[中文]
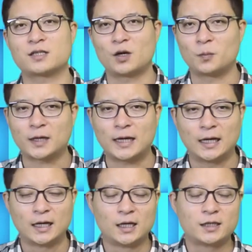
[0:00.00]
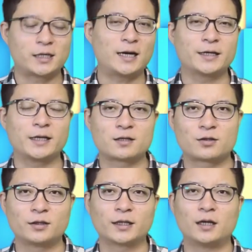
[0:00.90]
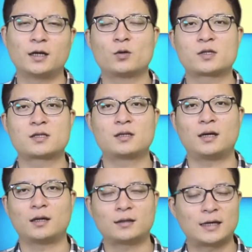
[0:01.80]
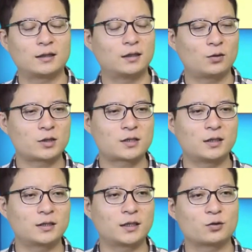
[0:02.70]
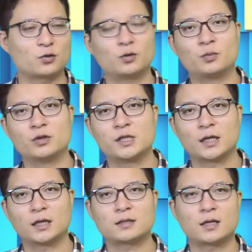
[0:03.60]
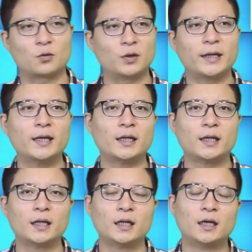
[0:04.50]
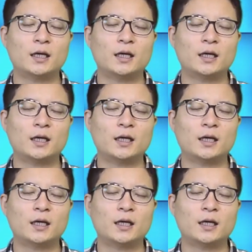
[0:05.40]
像我们看前两年的时候，那个俄罗斯啊，他的俄罗斯的这个总统普京啊，在国内